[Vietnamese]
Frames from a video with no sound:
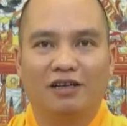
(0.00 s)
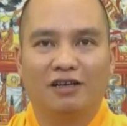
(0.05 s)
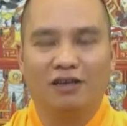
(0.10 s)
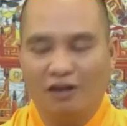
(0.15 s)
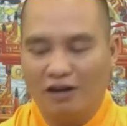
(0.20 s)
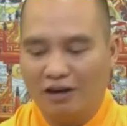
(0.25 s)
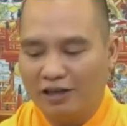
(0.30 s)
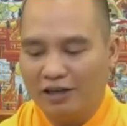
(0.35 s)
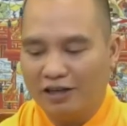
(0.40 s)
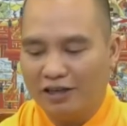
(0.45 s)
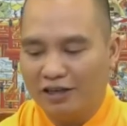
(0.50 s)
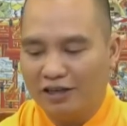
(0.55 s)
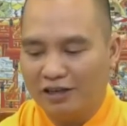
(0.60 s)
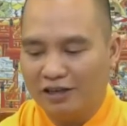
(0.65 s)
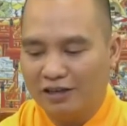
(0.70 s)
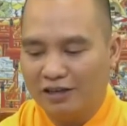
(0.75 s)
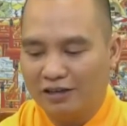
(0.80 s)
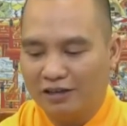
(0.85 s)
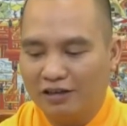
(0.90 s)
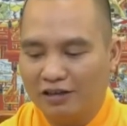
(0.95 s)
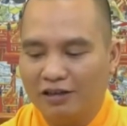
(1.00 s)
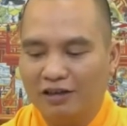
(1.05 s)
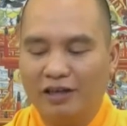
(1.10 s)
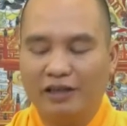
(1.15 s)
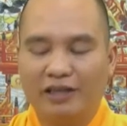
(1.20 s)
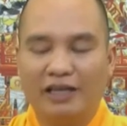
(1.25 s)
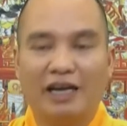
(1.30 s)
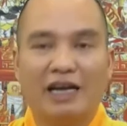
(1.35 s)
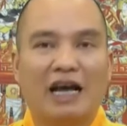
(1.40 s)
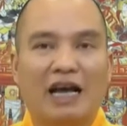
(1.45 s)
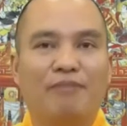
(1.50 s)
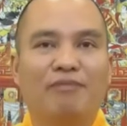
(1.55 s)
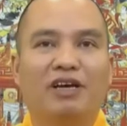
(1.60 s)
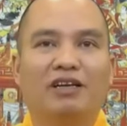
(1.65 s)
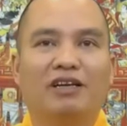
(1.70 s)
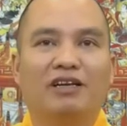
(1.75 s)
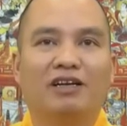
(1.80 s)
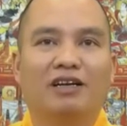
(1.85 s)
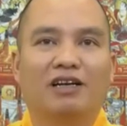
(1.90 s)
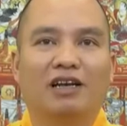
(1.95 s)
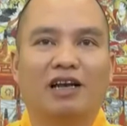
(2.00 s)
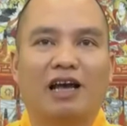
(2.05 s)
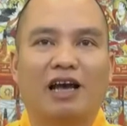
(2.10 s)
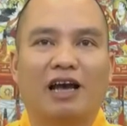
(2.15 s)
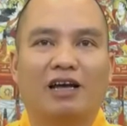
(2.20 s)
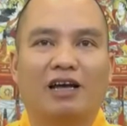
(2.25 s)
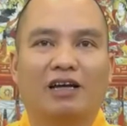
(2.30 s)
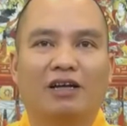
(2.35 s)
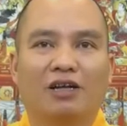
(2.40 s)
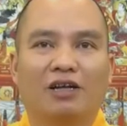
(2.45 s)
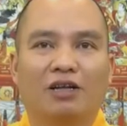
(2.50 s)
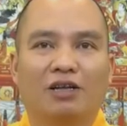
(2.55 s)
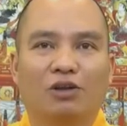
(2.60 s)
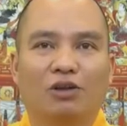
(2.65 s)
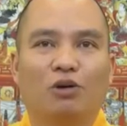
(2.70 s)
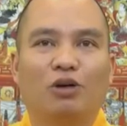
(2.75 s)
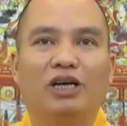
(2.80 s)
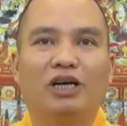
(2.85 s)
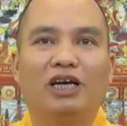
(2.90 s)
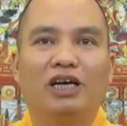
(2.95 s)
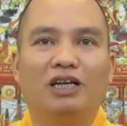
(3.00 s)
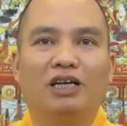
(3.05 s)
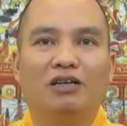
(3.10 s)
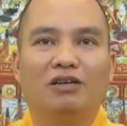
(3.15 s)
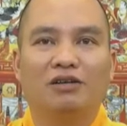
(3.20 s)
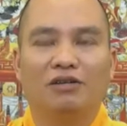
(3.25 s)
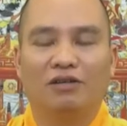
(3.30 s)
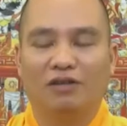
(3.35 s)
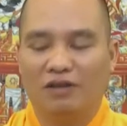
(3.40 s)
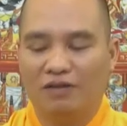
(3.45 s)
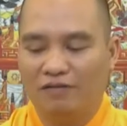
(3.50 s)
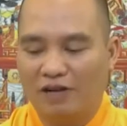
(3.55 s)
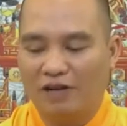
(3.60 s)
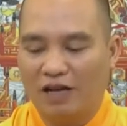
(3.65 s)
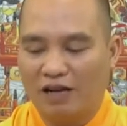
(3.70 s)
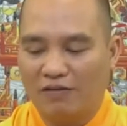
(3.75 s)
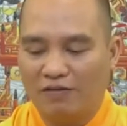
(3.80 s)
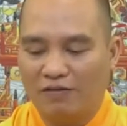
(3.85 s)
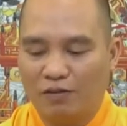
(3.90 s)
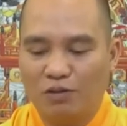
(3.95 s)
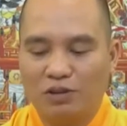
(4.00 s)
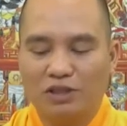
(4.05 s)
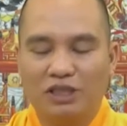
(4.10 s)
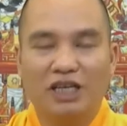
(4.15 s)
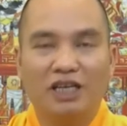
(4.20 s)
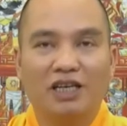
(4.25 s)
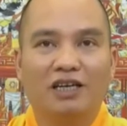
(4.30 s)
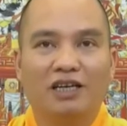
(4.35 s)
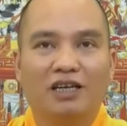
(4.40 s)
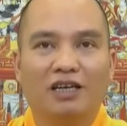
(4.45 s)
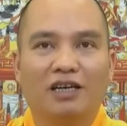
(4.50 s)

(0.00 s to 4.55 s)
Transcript: đó là gì tự người ta cảm nhận được là tội hết và phúc sinh